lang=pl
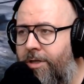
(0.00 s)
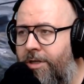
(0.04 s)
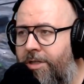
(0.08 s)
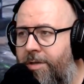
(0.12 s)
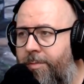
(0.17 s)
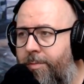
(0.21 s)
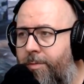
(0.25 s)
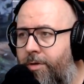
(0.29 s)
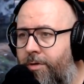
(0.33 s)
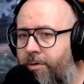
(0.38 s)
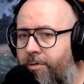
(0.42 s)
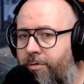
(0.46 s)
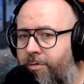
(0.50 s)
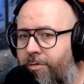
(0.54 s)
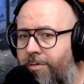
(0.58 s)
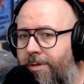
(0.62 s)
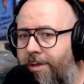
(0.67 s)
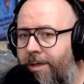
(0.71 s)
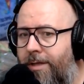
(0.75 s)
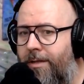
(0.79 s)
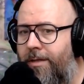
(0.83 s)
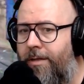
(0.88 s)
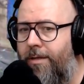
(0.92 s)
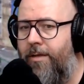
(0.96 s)
jakimś czasie mnie
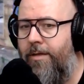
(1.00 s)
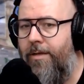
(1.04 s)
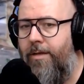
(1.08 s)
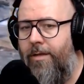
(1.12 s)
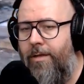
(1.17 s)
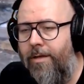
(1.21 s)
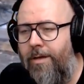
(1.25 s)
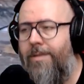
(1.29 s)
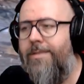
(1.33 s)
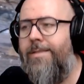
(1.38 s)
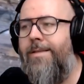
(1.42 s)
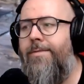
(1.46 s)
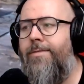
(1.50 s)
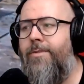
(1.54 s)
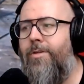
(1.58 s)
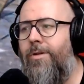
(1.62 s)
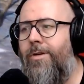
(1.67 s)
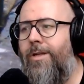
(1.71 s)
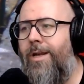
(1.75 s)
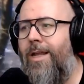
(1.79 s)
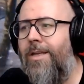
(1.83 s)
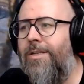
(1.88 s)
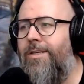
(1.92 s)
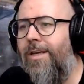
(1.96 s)
odrzuca. Chcę w
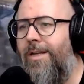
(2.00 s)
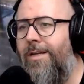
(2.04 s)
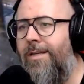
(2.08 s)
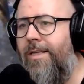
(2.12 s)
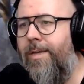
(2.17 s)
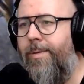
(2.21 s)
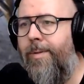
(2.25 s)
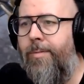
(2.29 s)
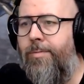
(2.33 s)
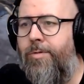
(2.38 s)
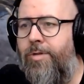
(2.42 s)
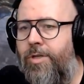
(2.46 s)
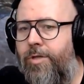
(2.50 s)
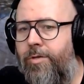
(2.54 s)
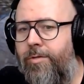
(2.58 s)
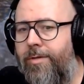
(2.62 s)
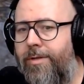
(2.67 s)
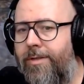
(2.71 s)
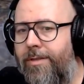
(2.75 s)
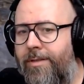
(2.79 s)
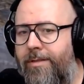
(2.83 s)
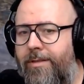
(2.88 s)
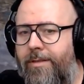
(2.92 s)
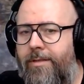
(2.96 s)
to grać, ale nie mam
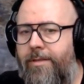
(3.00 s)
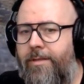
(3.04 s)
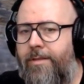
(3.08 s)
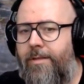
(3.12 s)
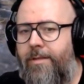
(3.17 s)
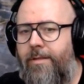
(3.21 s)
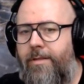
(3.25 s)
siły.